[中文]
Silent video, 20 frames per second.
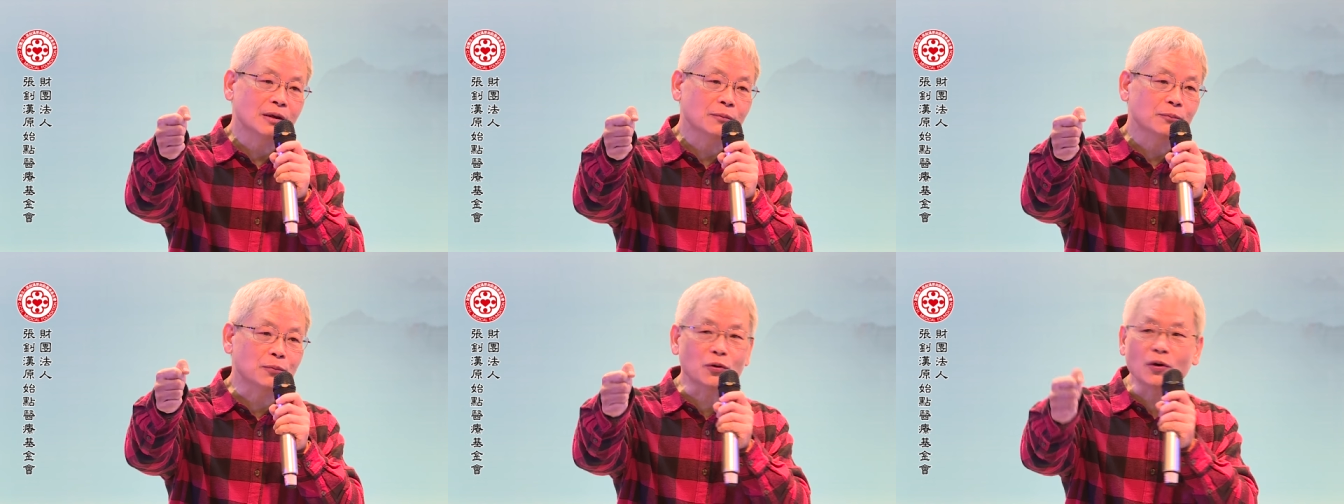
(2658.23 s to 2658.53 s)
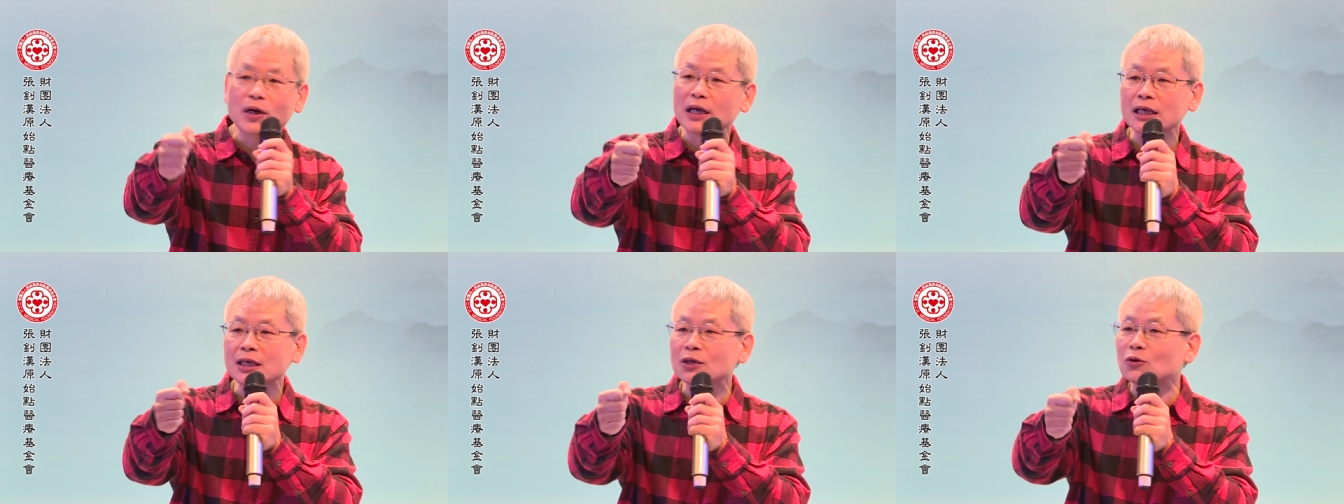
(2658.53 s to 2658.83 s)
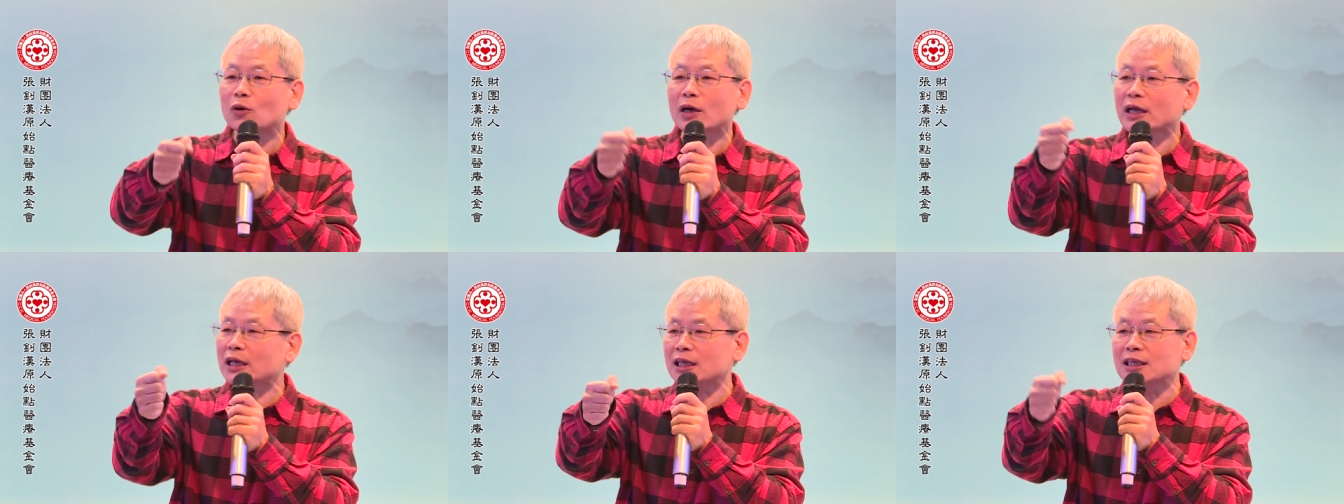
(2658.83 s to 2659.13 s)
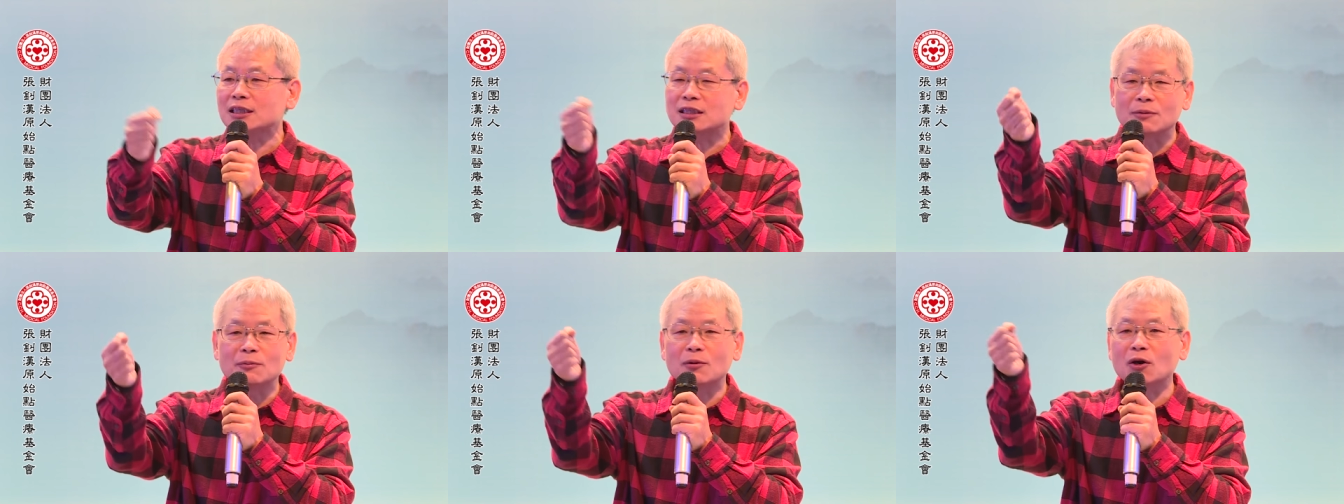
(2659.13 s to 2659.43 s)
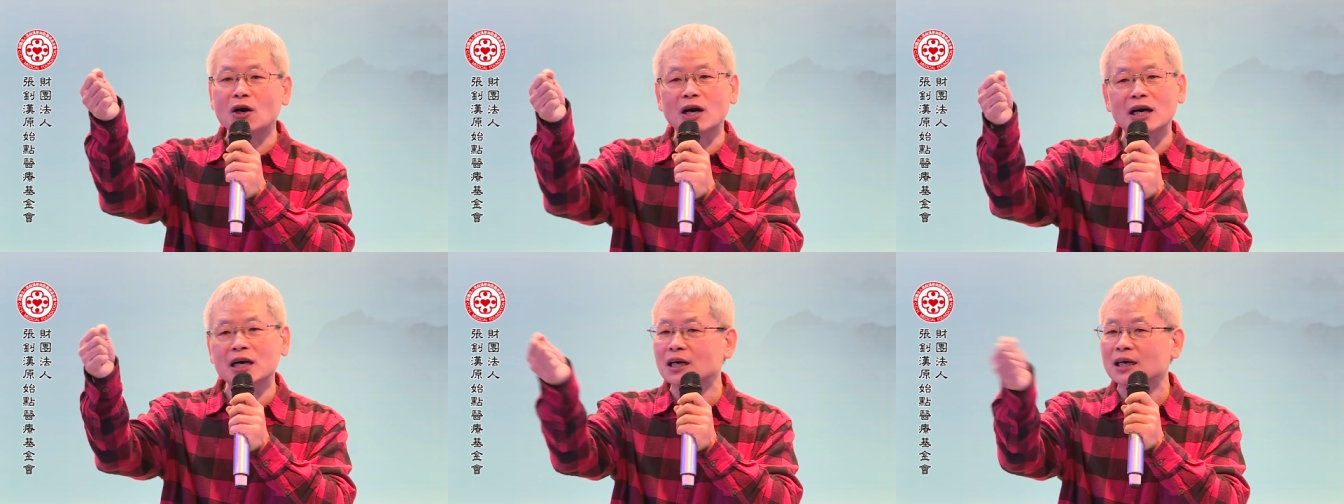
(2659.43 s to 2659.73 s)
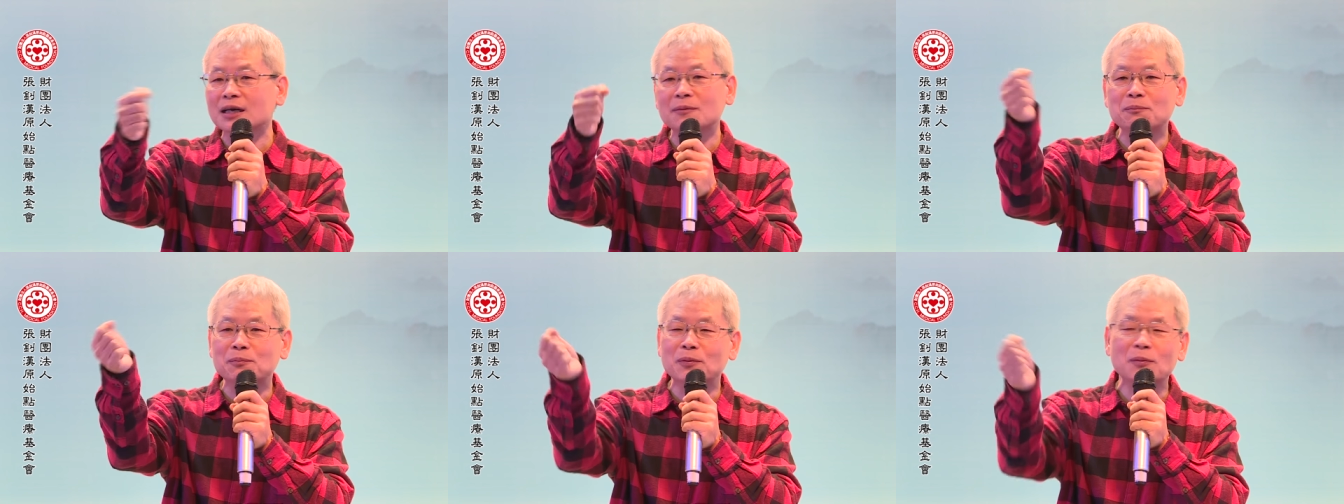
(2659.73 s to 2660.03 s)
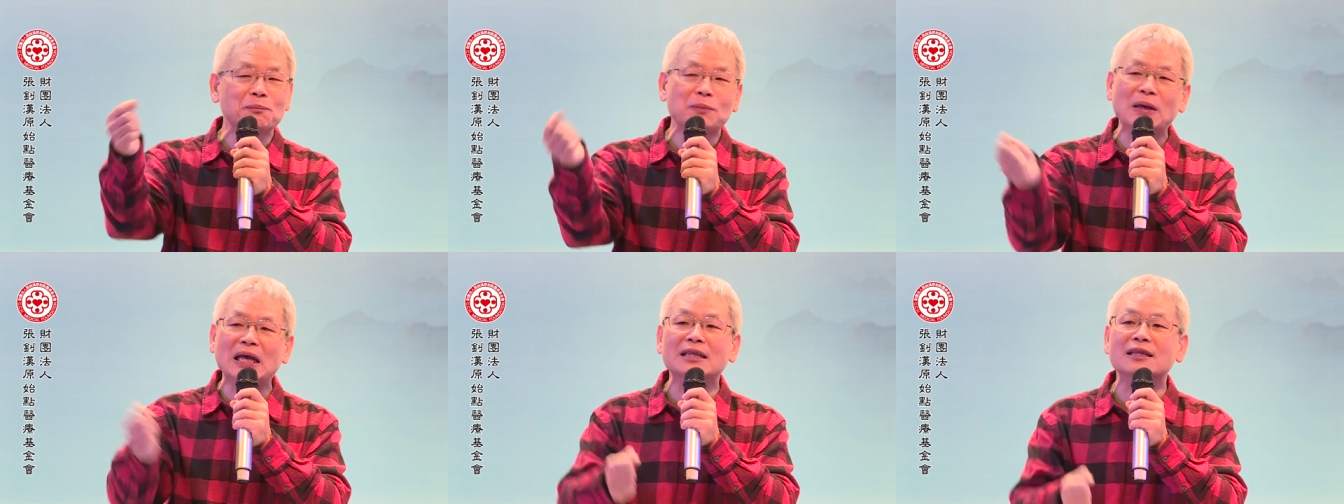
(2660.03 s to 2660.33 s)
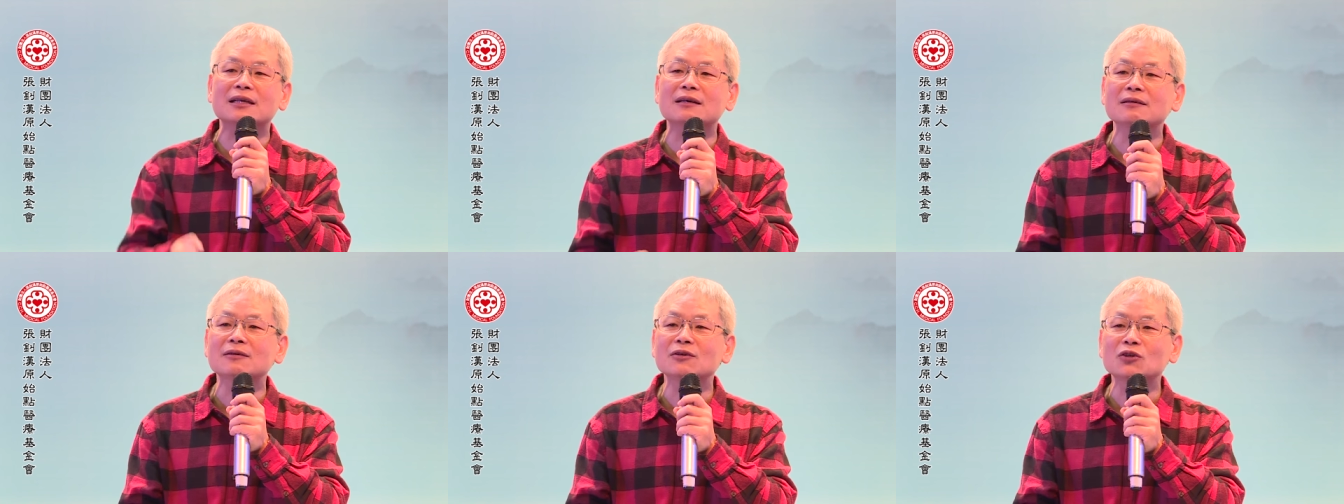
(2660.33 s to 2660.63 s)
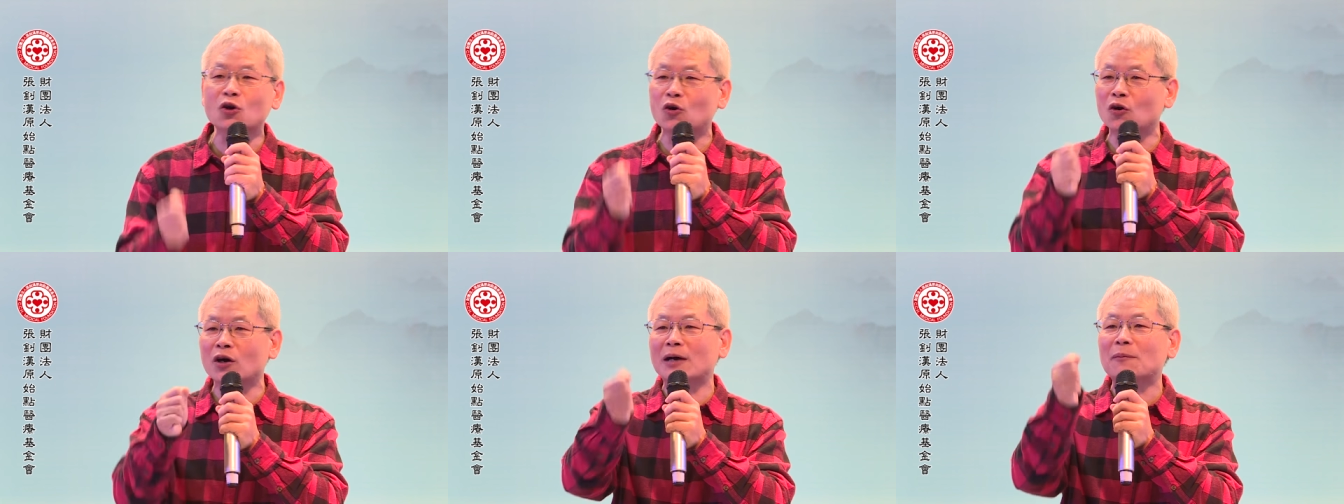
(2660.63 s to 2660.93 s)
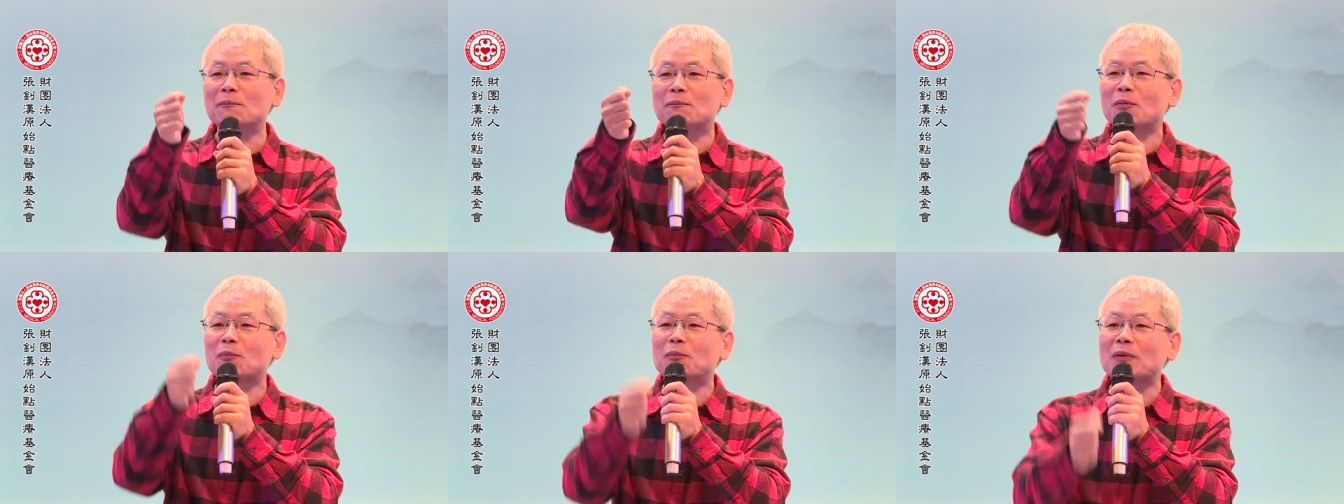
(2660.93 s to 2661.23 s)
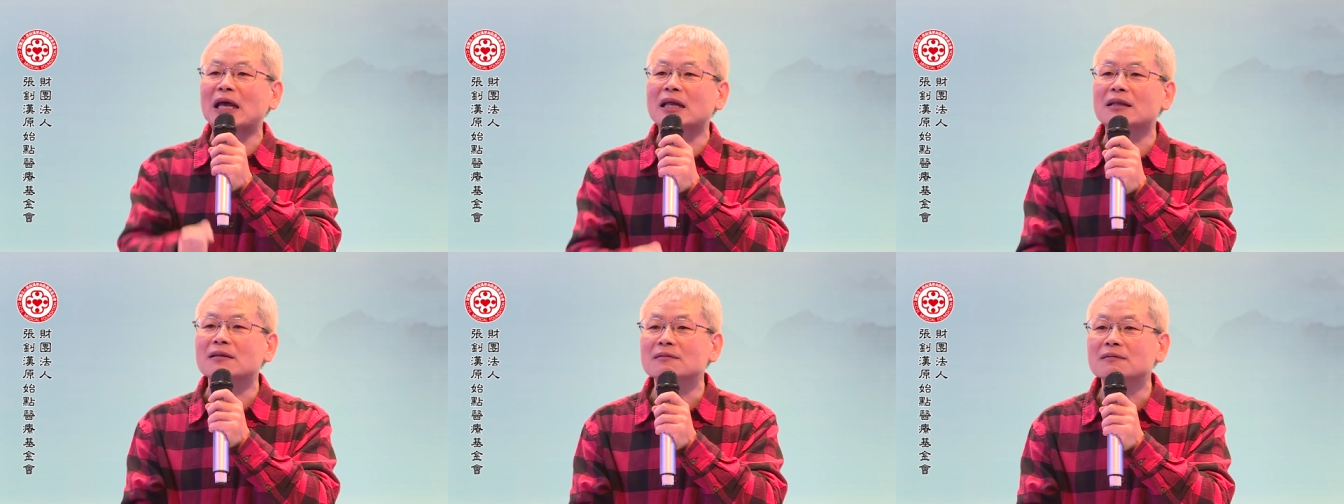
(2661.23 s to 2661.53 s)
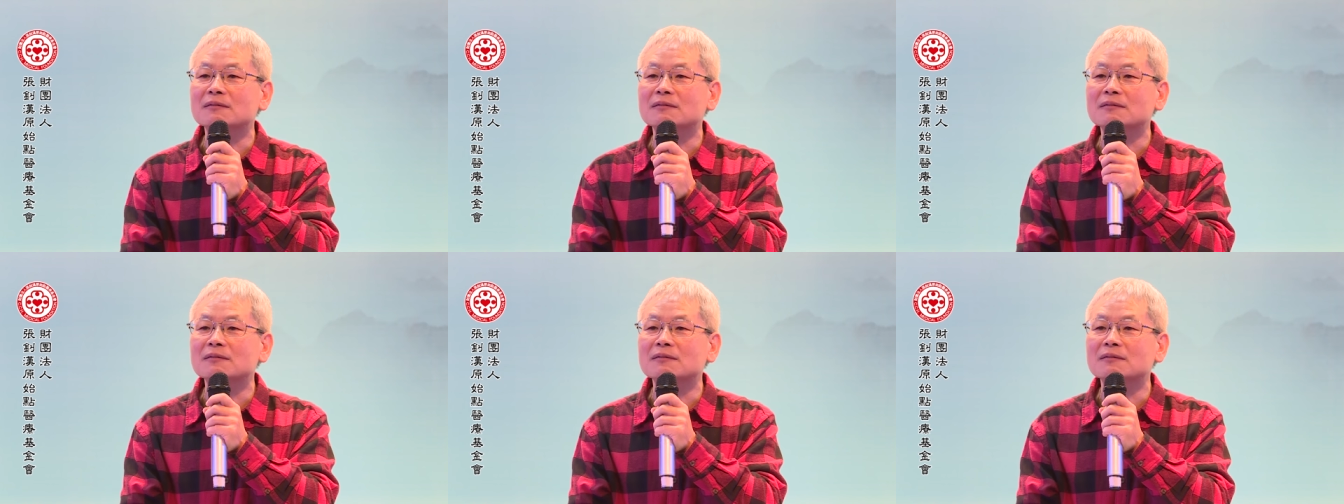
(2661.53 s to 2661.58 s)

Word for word: 不会因为你怎么而不变的，永恒不变？